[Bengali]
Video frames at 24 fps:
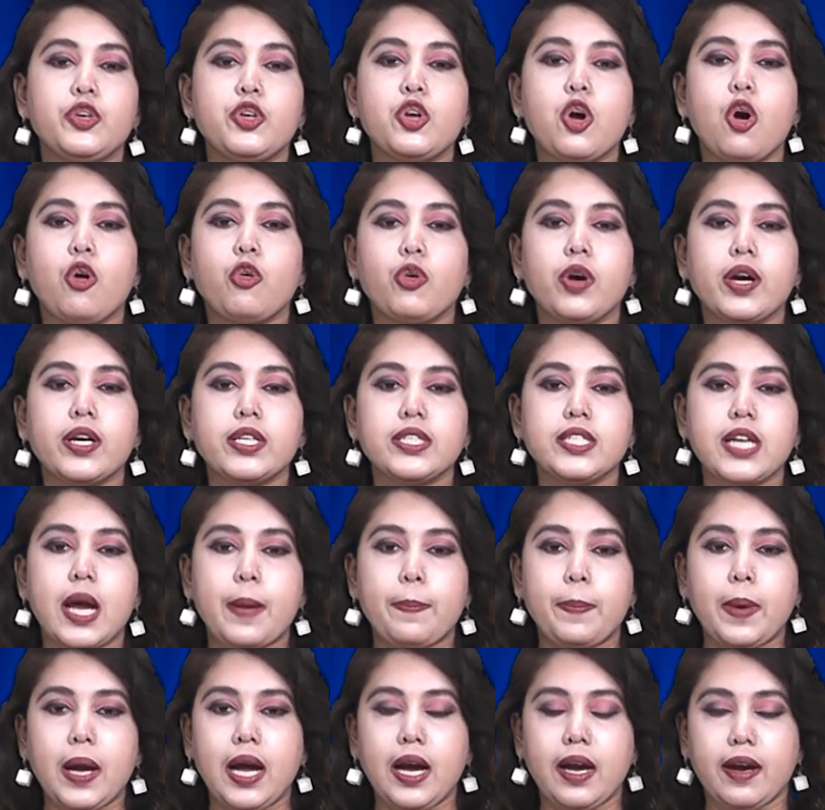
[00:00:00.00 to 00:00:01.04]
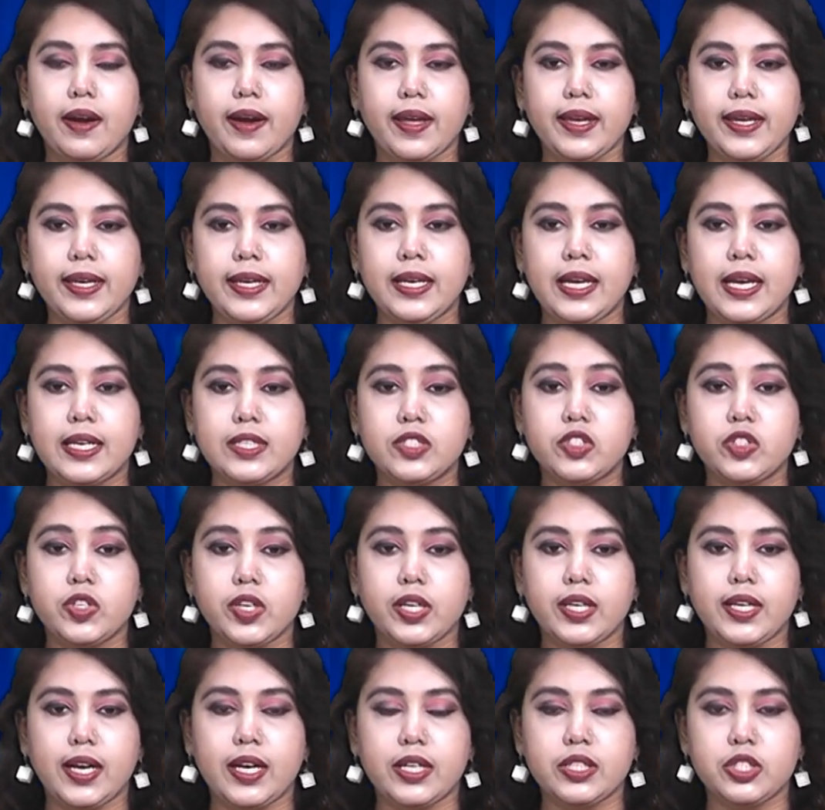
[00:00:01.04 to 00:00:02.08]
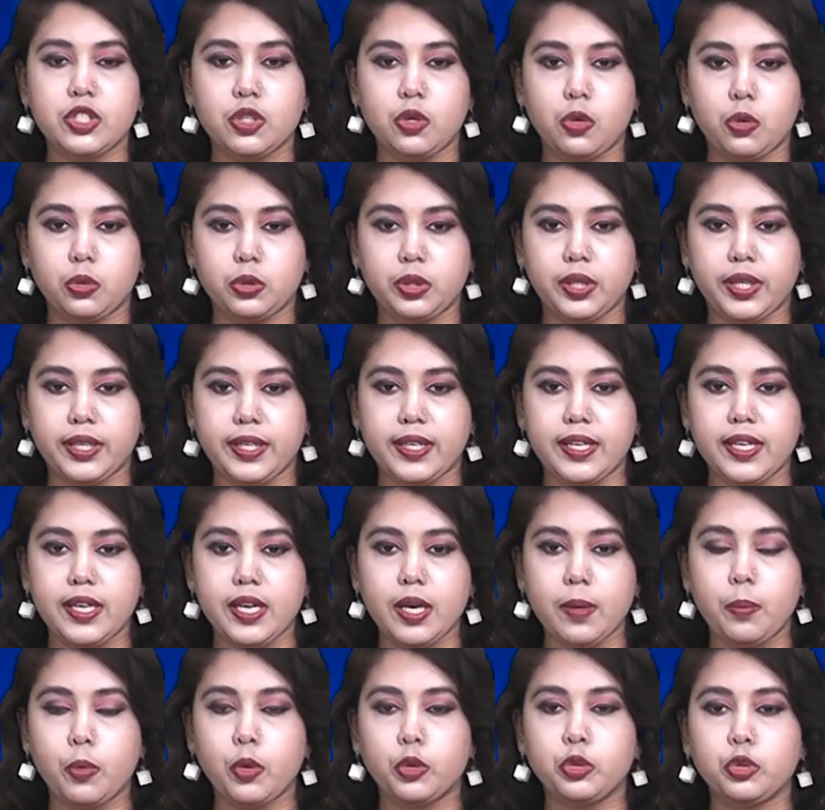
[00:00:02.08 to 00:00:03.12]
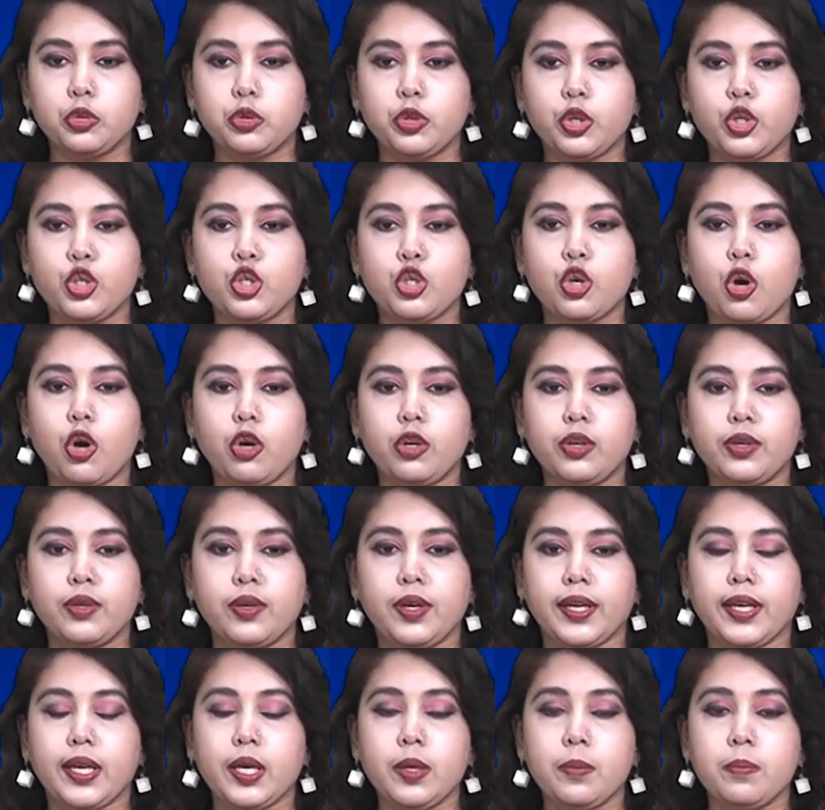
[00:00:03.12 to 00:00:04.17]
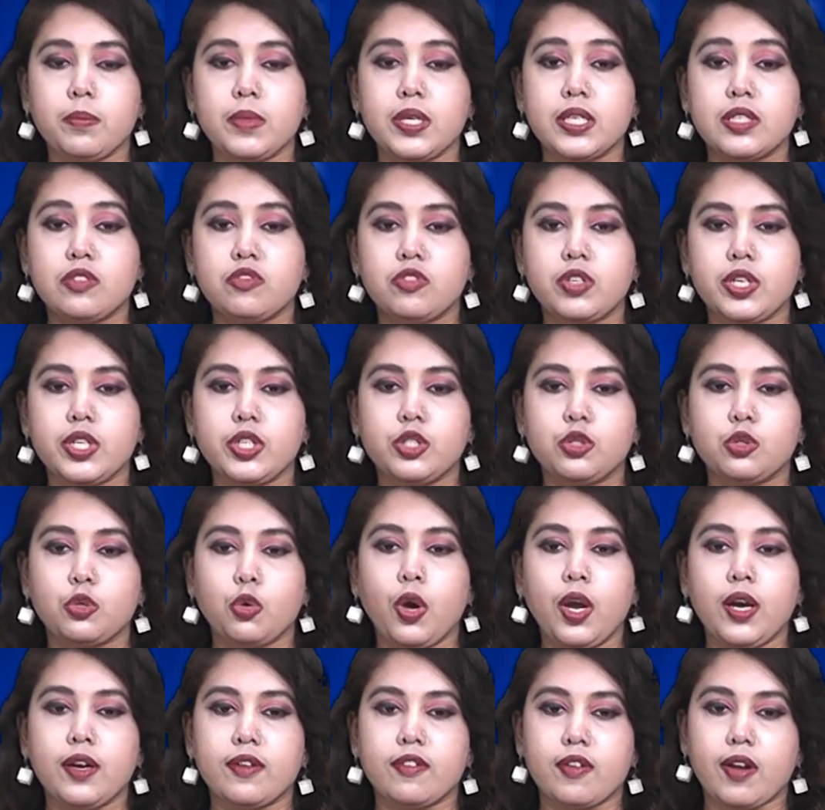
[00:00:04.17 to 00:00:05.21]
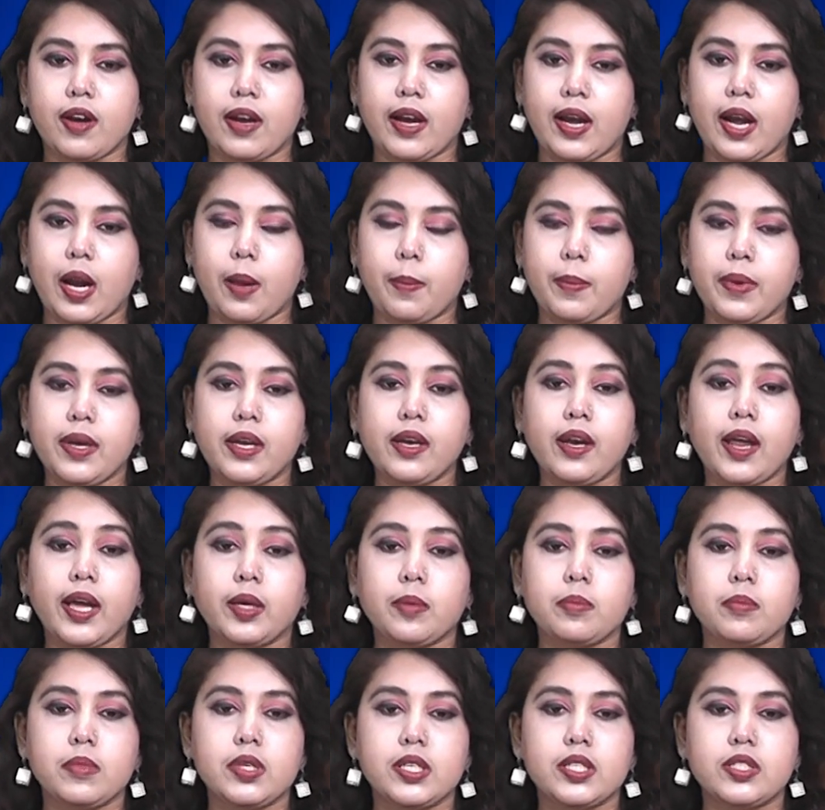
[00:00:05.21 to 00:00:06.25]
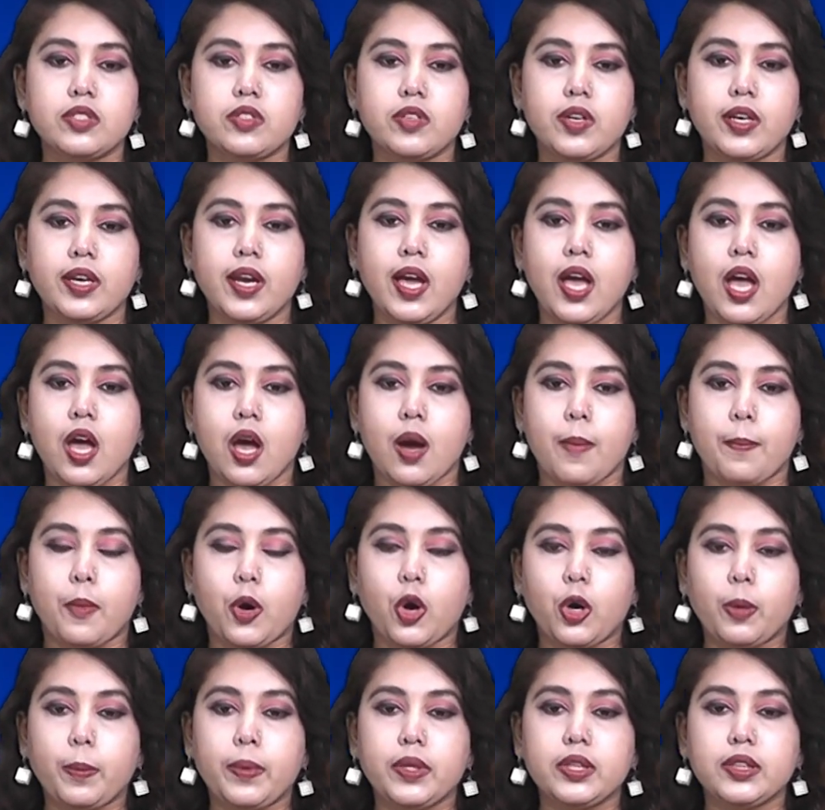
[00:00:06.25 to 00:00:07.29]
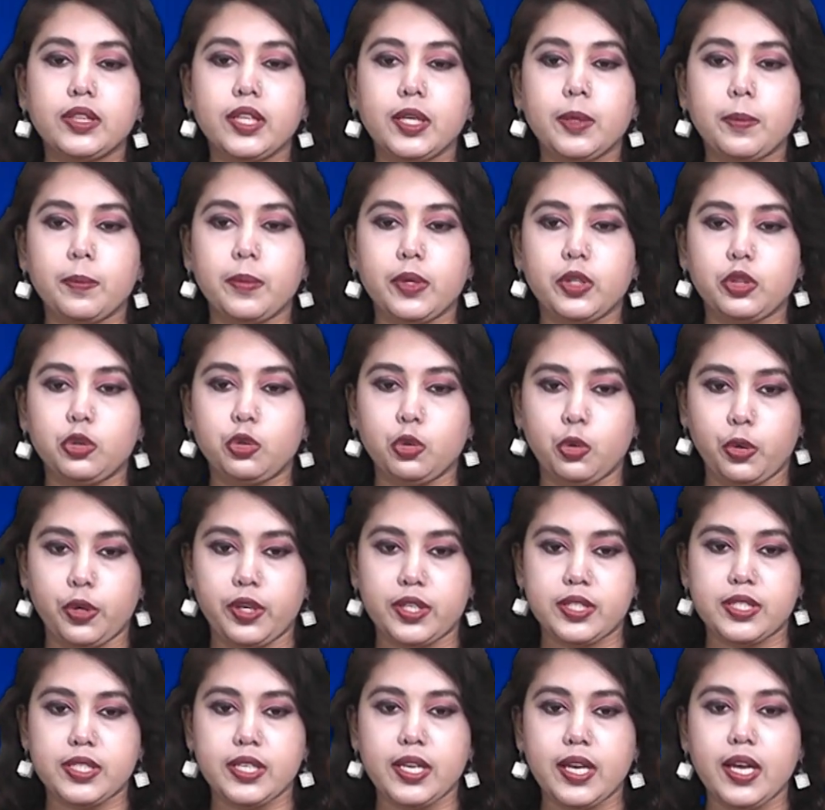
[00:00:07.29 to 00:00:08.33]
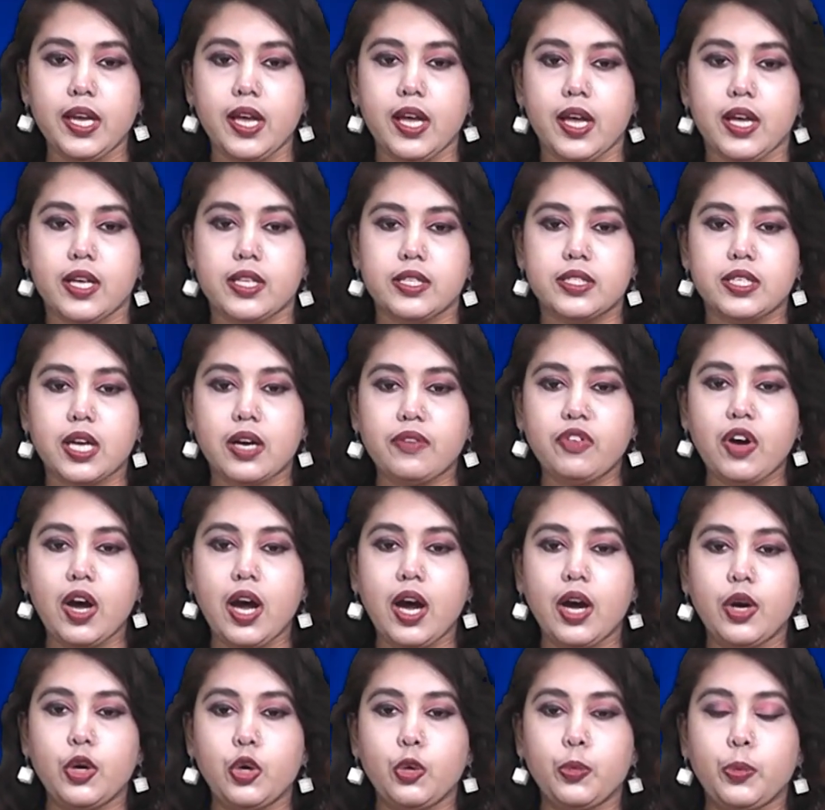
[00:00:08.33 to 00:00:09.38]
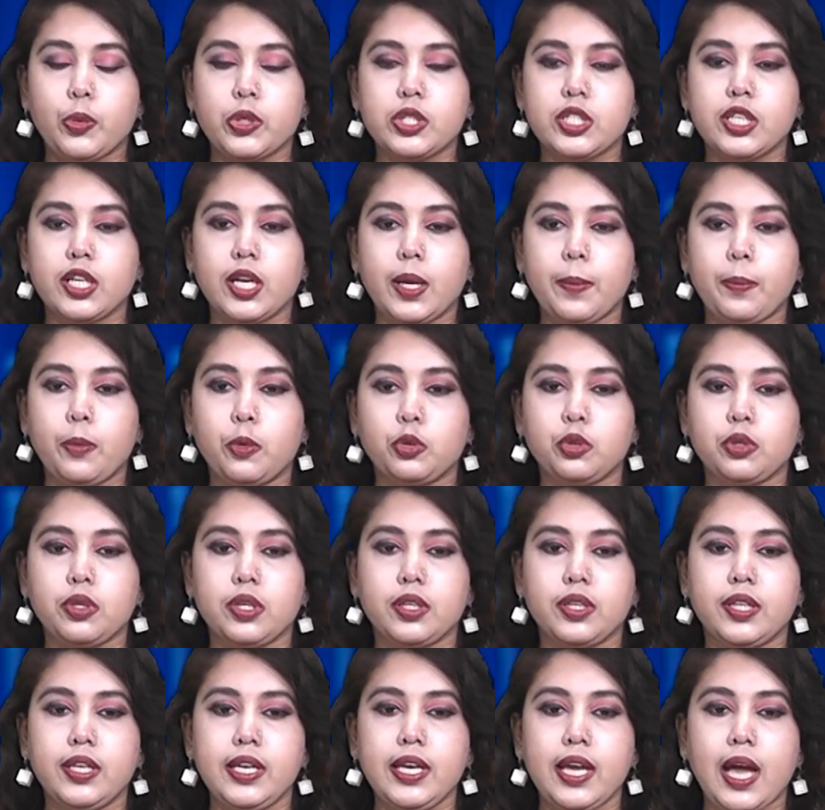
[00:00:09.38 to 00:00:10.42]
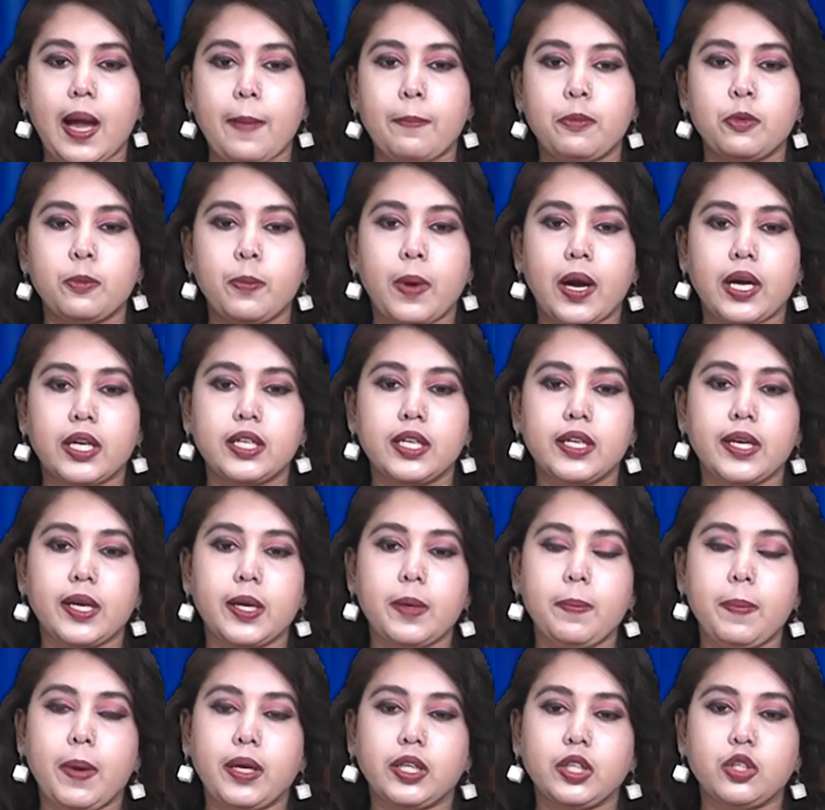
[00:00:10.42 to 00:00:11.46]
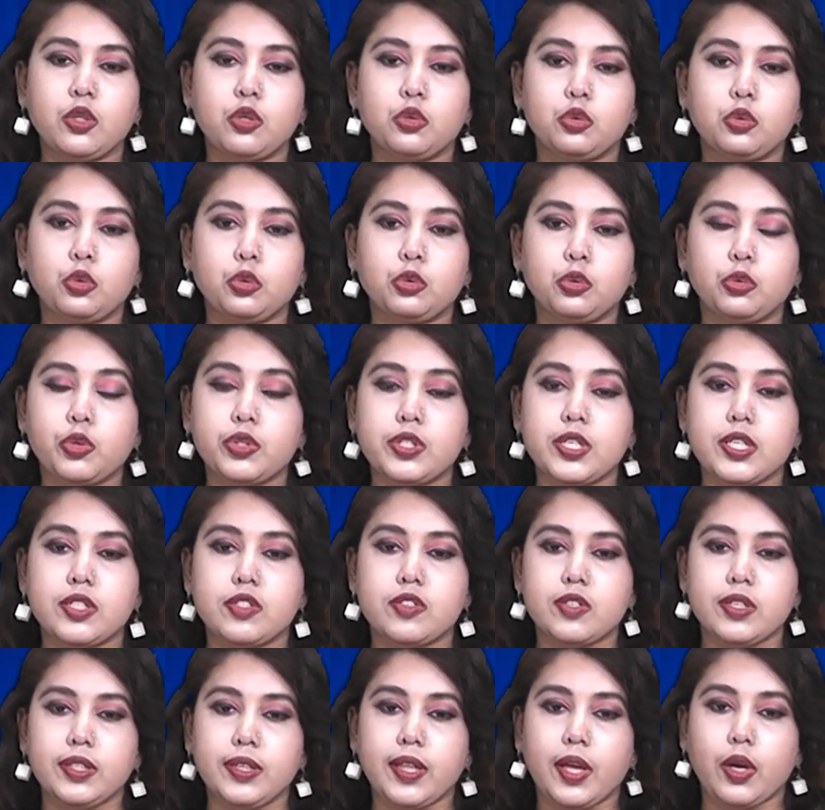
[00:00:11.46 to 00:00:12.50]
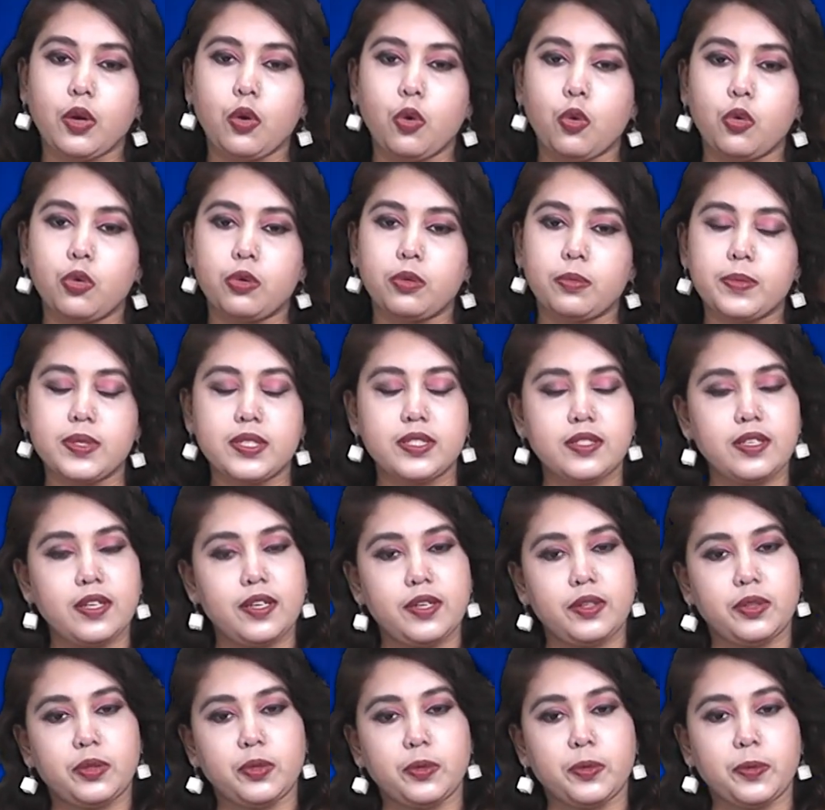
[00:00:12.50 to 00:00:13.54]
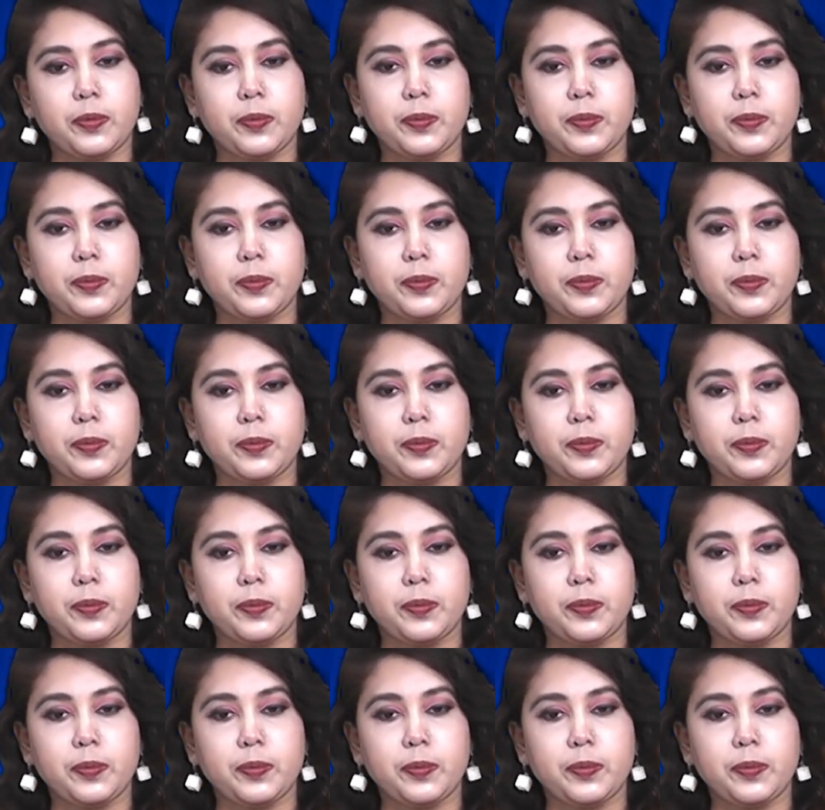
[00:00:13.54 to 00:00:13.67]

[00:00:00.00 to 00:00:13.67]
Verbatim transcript: নওগাঁর সাপাহারে ইলেকট্রিক কাজ করতে গিয়ে বৈদ্যুতিক শক লেগে মিস্ত্রি সোহেল রানা নামের এক মিস্ত্রির মর্মান্তিক মৃত্যু হয়েছে সাফাহার উপজেলা প্রতিনিধি আবু বাক্কারের পাঠানো তথ্যচিত্রে দেখুন বিস্তারিত